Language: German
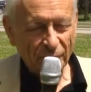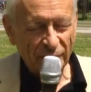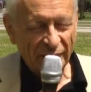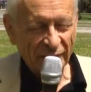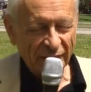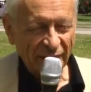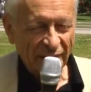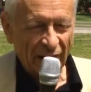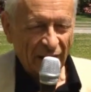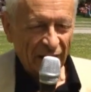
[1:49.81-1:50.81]
mehrere
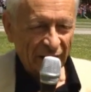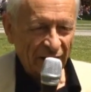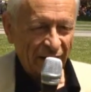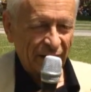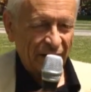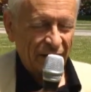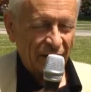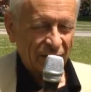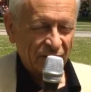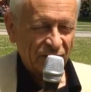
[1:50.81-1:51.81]
Jahre
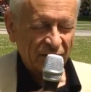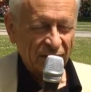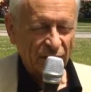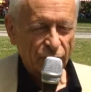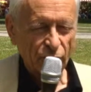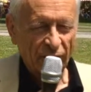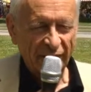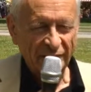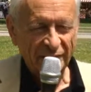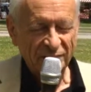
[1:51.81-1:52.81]
äh, sich
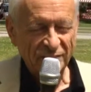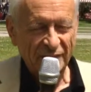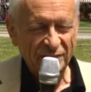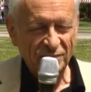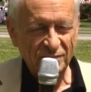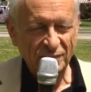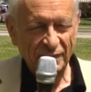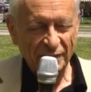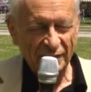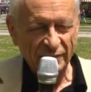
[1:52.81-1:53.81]
dafür eingesetzt,